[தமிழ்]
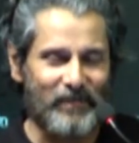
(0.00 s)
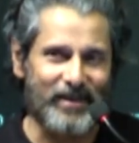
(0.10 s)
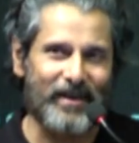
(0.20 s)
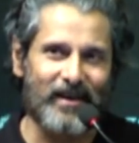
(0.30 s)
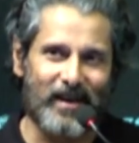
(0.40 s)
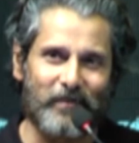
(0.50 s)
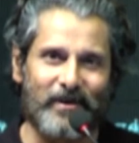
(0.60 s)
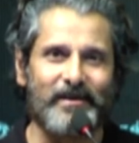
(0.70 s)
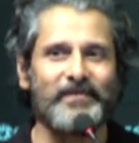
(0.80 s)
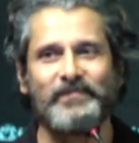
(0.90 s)
பத்திரிகை
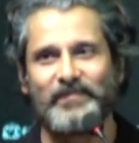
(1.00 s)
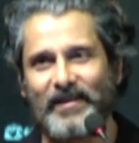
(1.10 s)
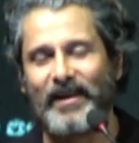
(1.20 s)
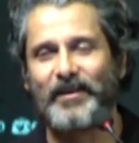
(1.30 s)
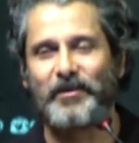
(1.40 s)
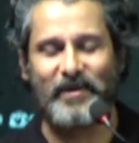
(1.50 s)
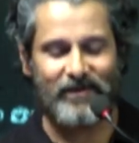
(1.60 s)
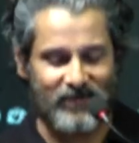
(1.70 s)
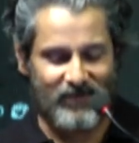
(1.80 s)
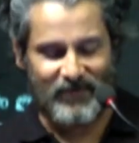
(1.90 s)
நண்பர்கள் எல்லாருக்குமே
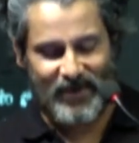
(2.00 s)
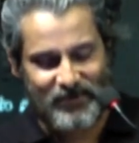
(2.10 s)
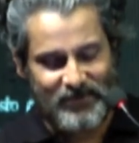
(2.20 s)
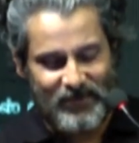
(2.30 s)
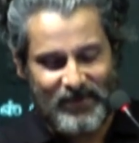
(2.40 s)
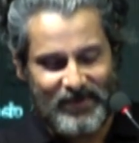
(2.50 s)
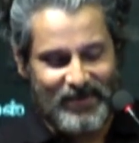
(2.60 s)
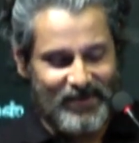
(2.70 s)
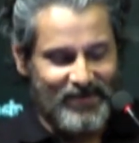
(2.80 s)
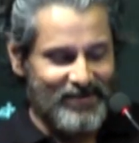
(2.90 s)
வணக்கம்
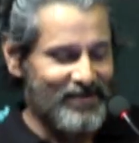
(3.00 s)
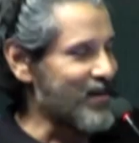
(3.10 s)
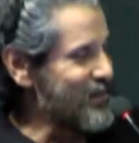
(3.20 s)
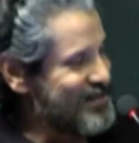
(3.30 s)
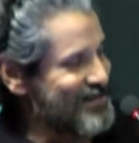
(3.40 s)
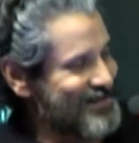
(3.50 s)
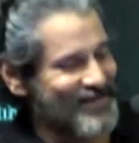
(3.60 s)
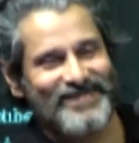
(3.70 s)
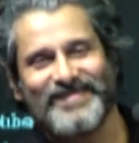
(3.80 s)
கமல் சார்